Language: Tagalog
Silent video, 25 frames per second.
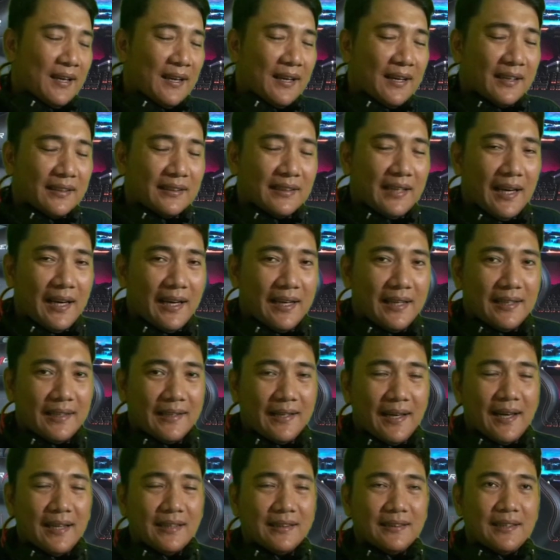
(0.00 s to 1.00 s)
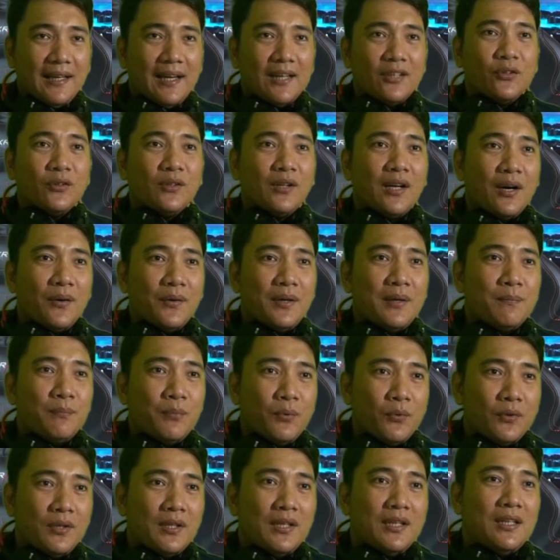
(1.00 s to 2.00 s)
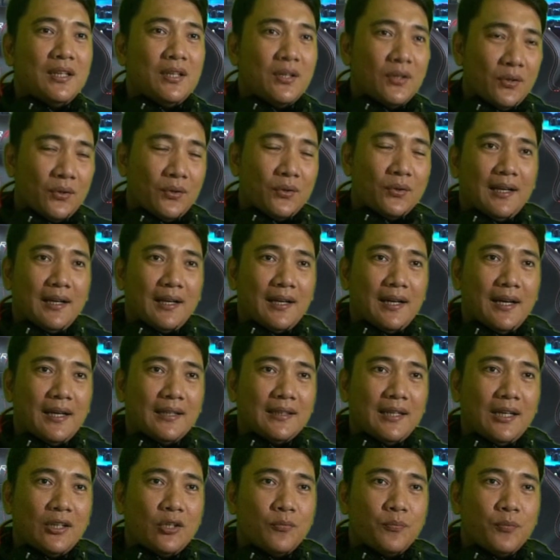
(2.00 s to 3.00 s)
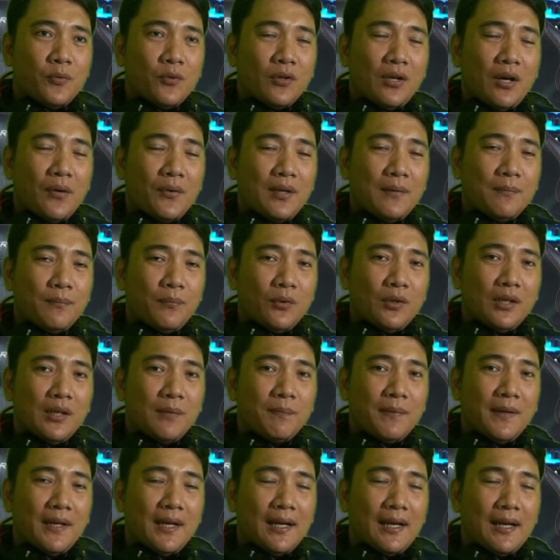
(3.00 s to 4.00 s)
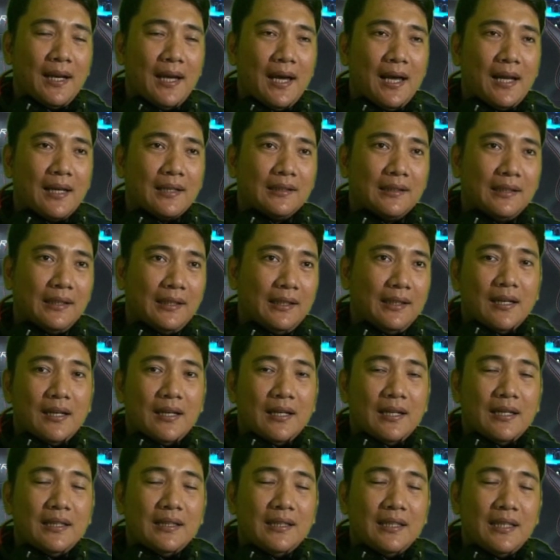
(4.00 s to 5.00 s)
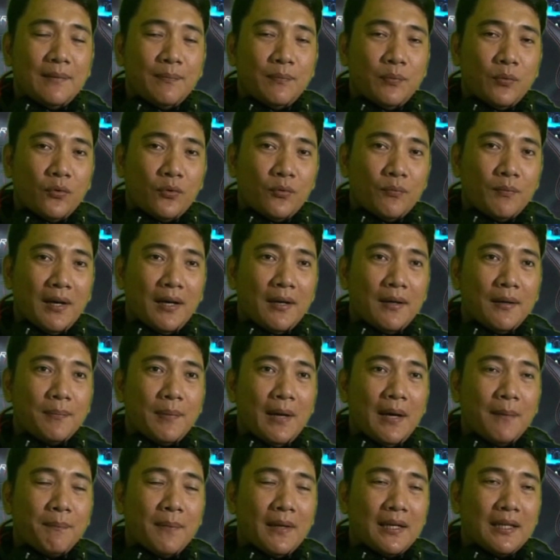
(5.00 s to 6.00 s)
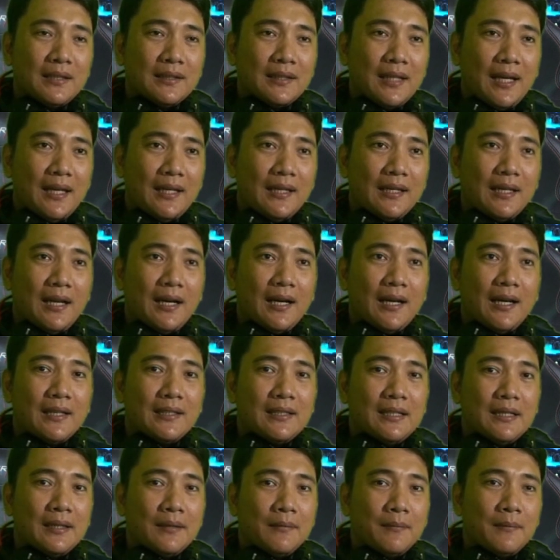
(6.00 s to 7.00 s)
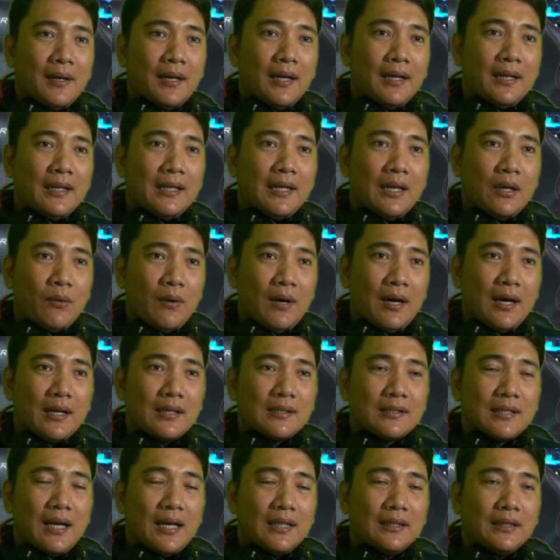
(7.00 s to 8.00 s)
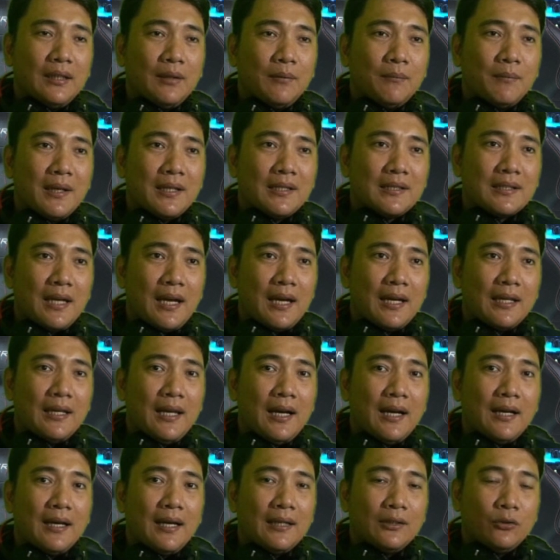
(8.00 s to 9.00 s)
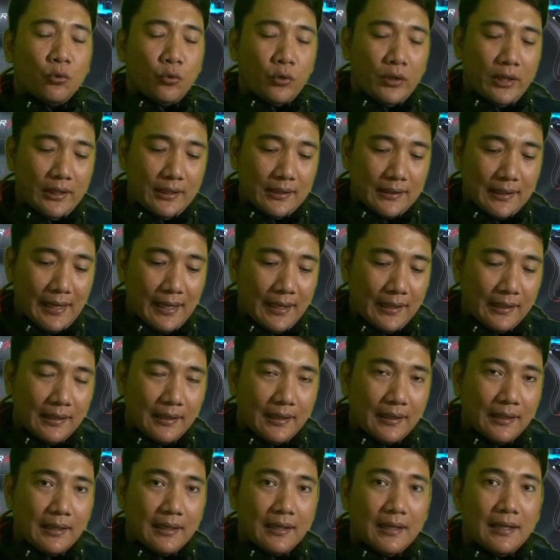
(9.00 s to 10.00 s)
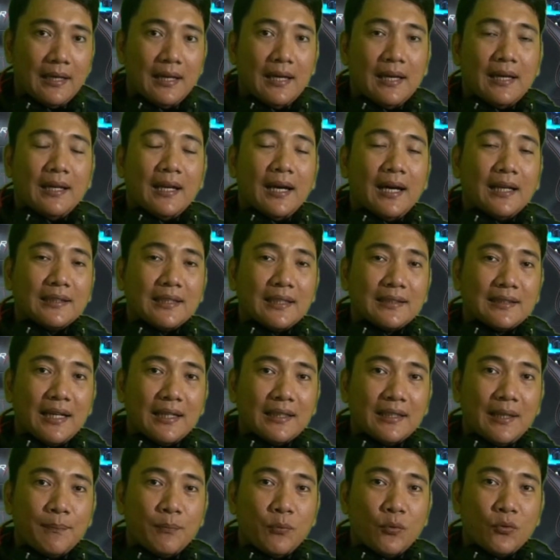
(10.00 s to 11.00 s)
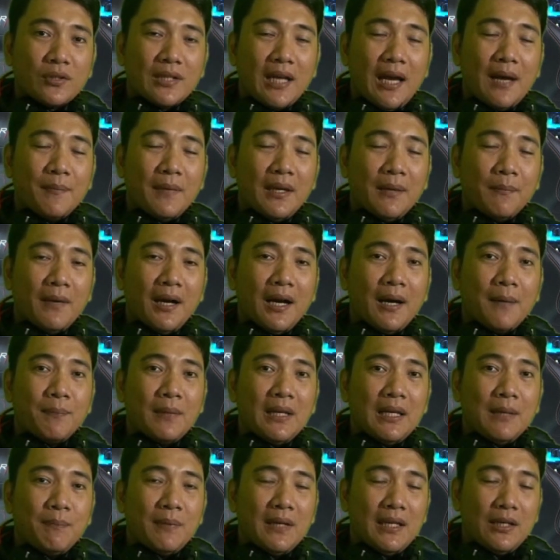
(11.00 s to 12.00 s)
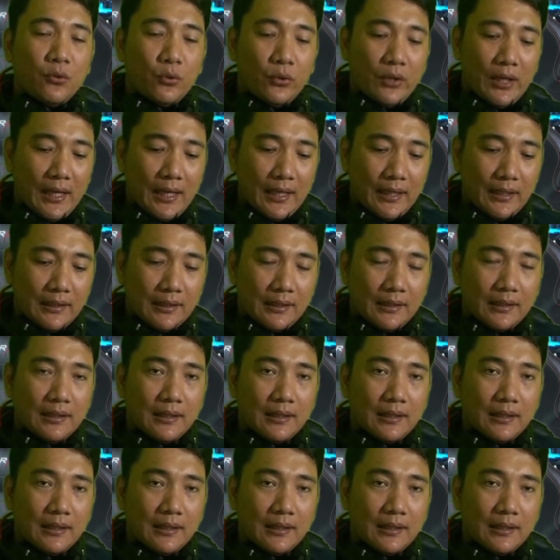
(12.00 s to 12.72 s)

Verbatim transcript: Dahil kahit na anong gawin po ninyo, kahit ano pong gawin po ni PRRD, hindi po mapapalitan ang kanyang mga ginawa sa ating bansa ng kadungisan. Nakatatak na po sa aming mga Pilipino yan.